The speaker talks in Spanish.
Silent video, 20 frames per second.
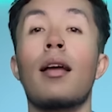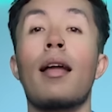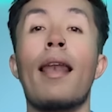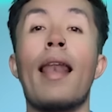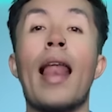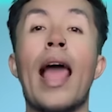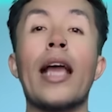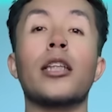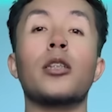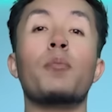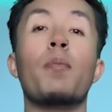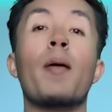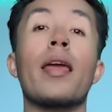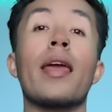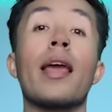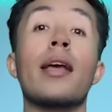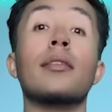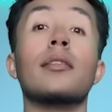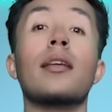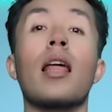La
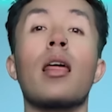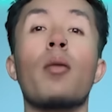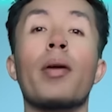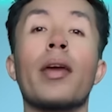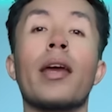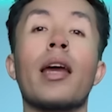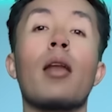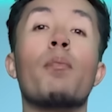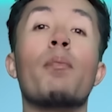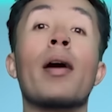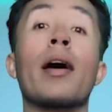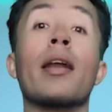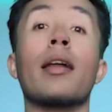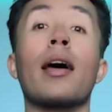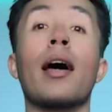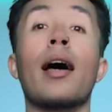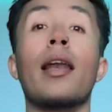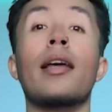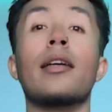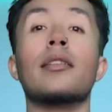experiencia de Miguel
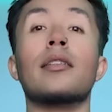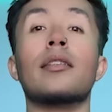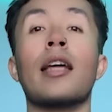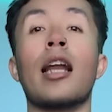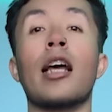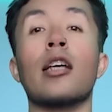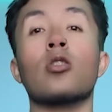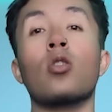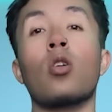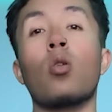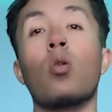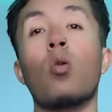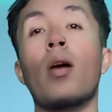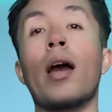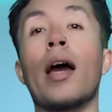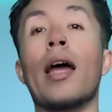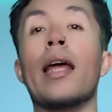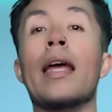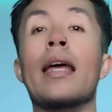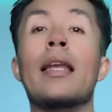Parrales tras no
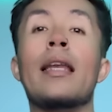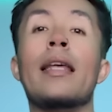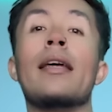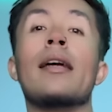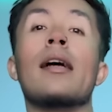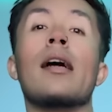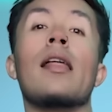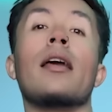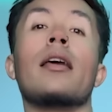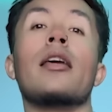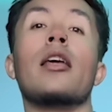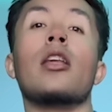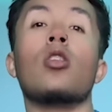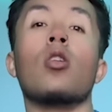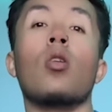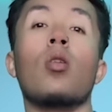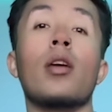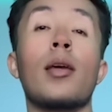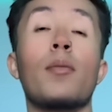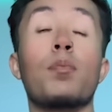jugar en Liga de
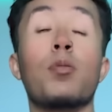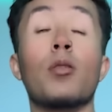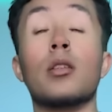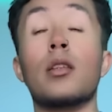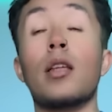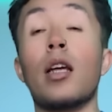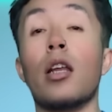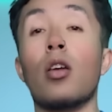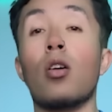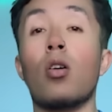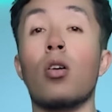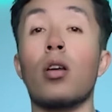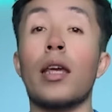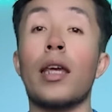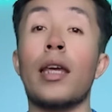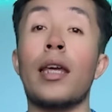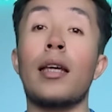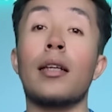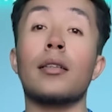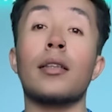Quito y posterior
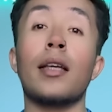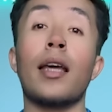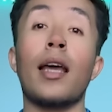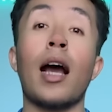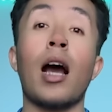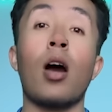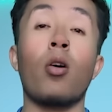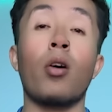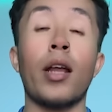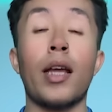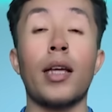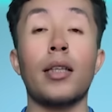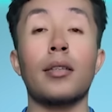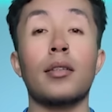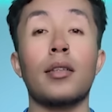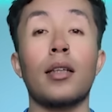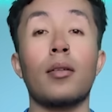irse a Orense.